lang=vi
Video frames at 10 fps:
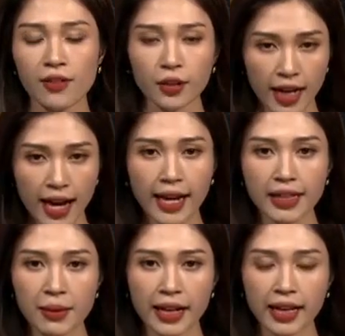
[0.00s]
vào tháng
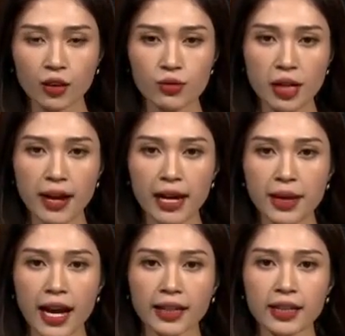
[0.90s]
2 năm
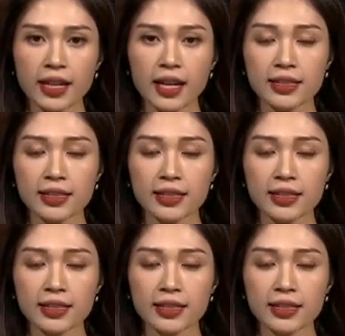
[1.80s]
2022.